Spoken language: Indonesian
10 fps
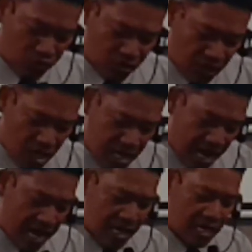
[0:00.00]

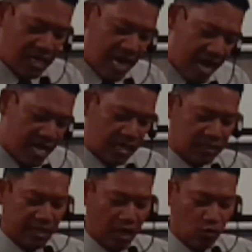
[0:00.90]
segala ladang
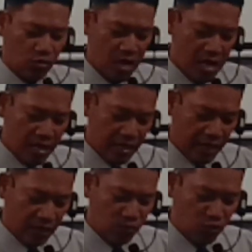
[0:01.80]
Saul,
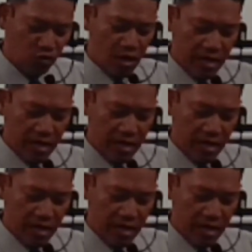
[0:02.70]
nenekmu,